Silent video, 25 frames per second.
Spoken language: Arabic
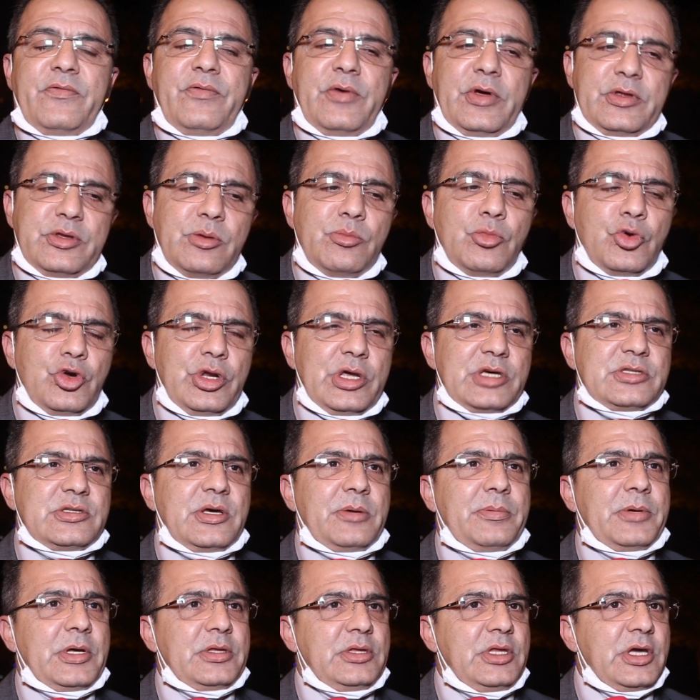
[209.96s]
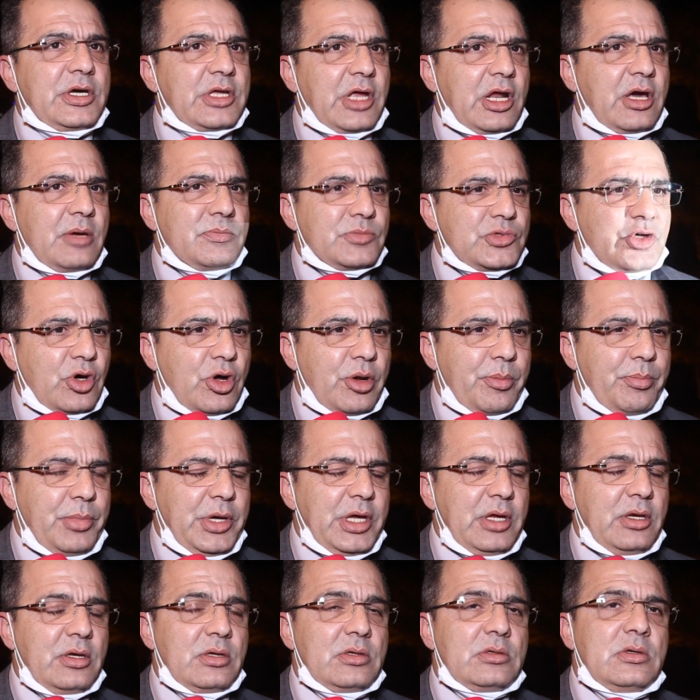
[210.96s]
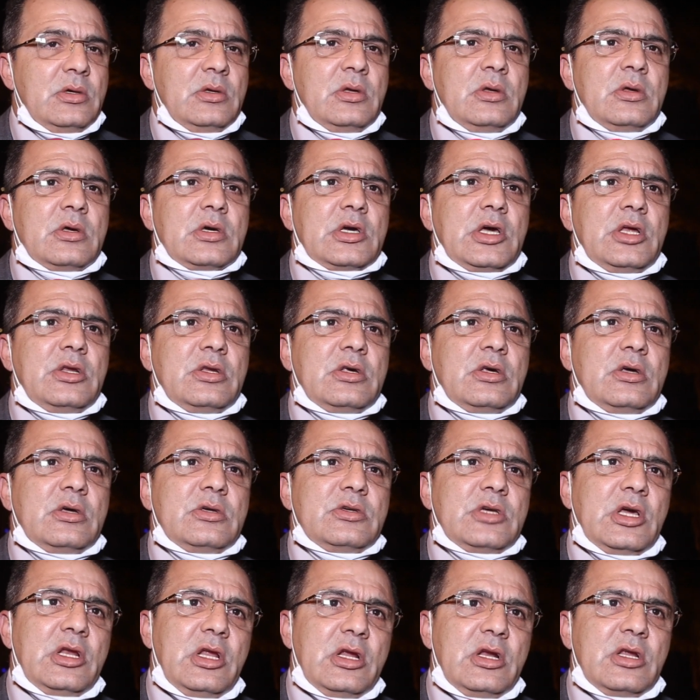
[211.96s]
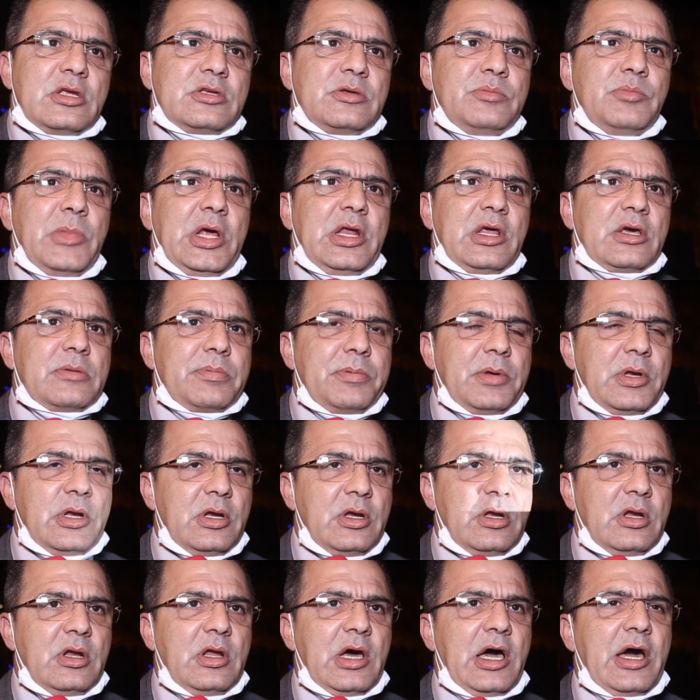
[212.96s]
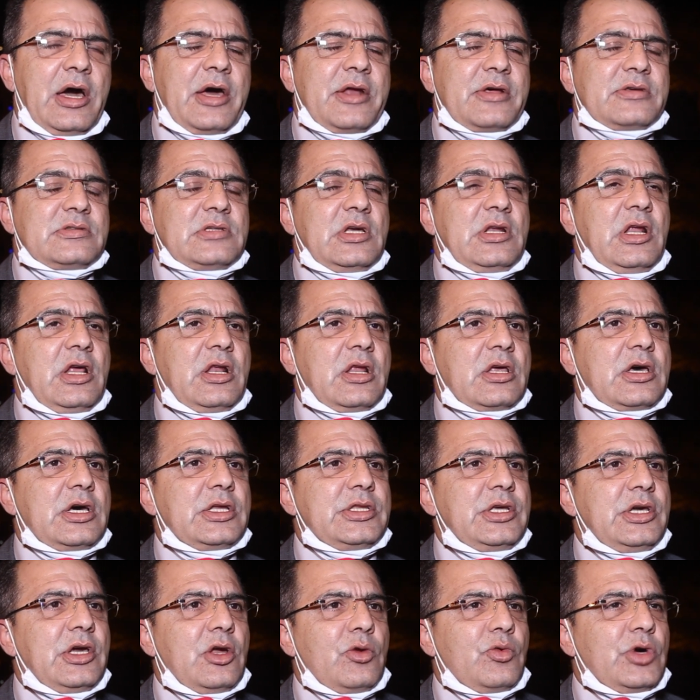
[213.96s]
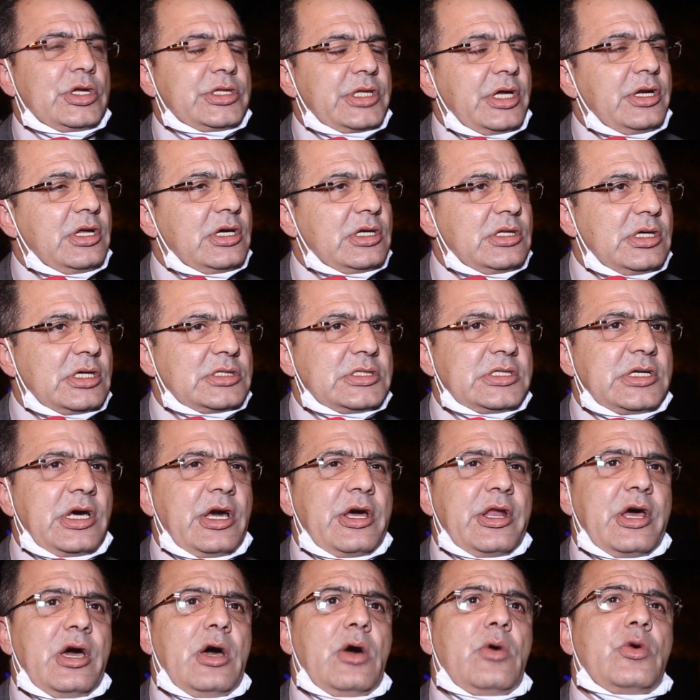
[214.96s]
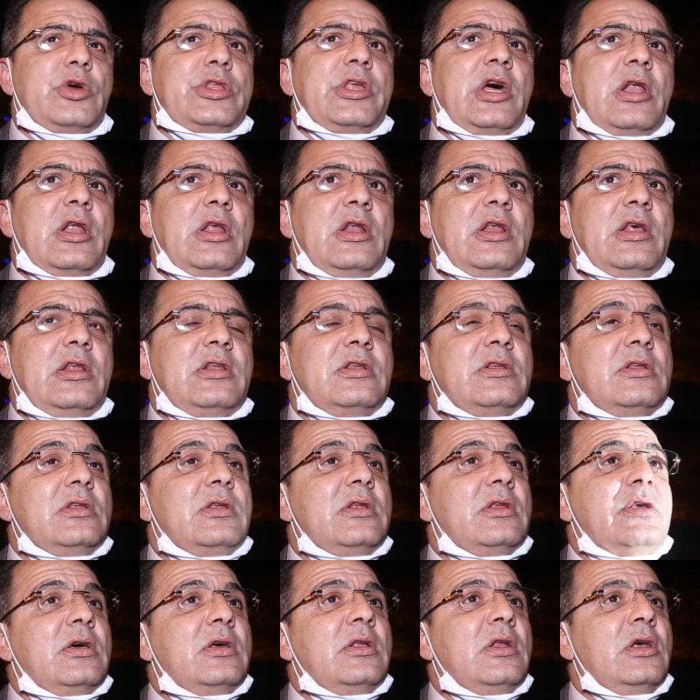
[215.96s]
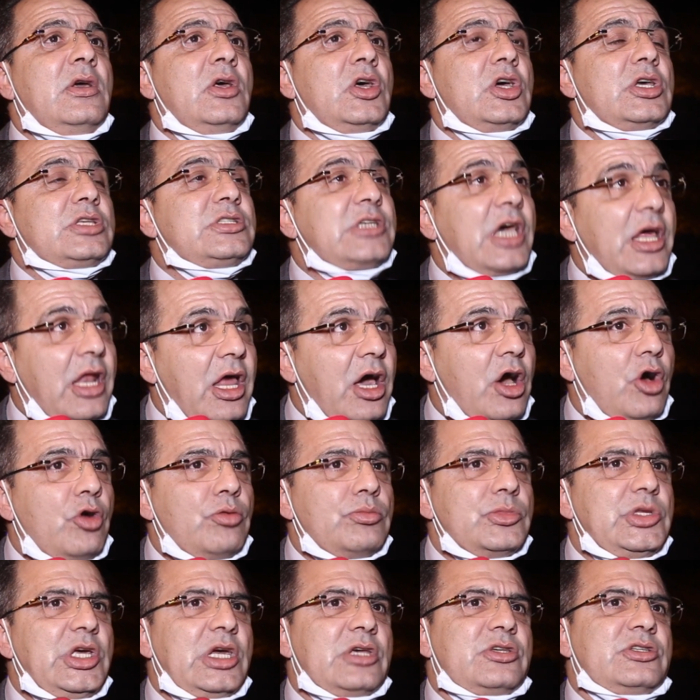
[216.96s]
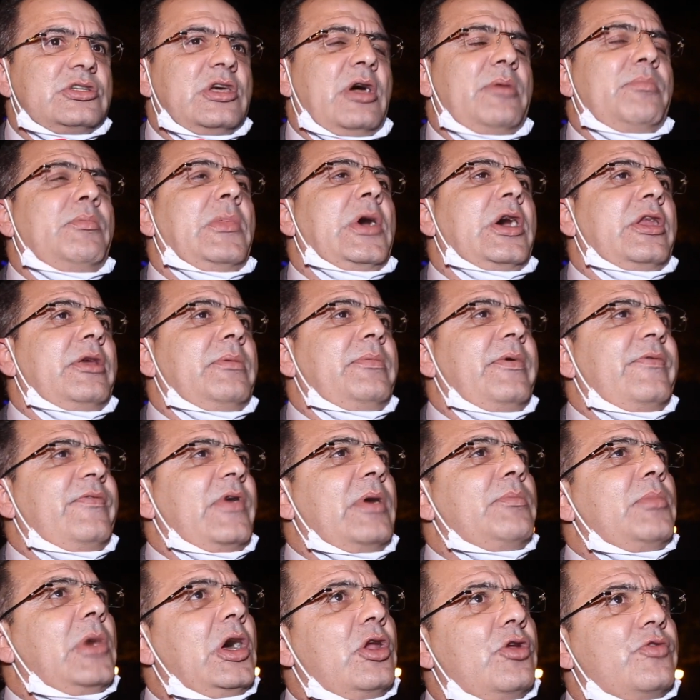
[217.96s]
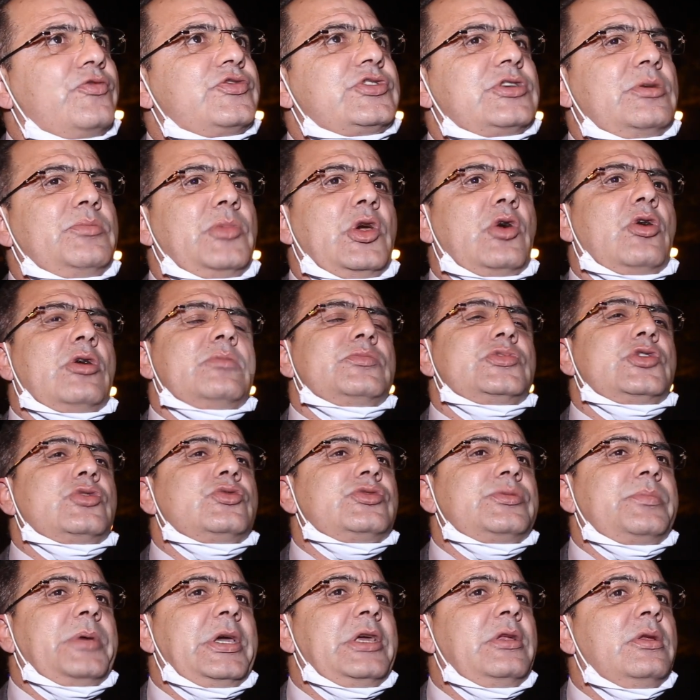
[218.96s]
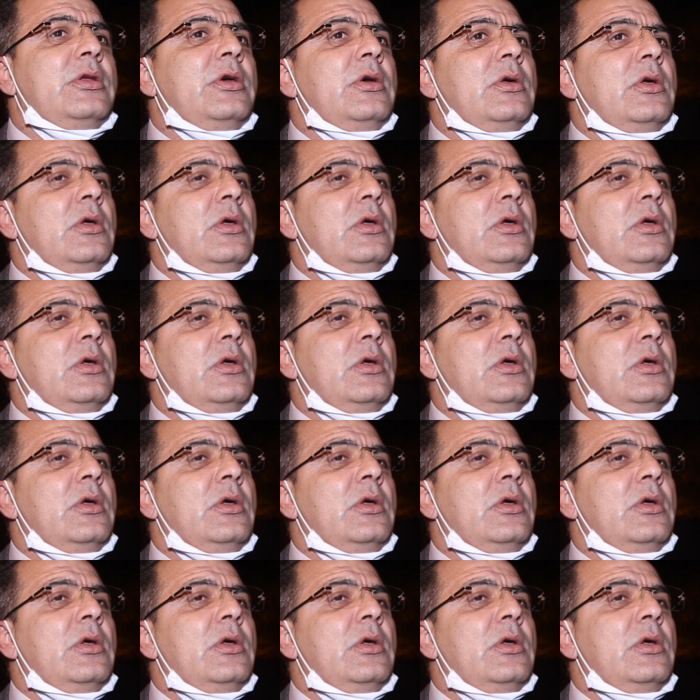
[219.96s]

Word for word: في هذه المناسبه الذكرى 45 كان جلاله الملك بالحارس على القضيه الوطنيه ديال الصحراء وهضر على التلاحم ديال الشعب المغربي في عام 1975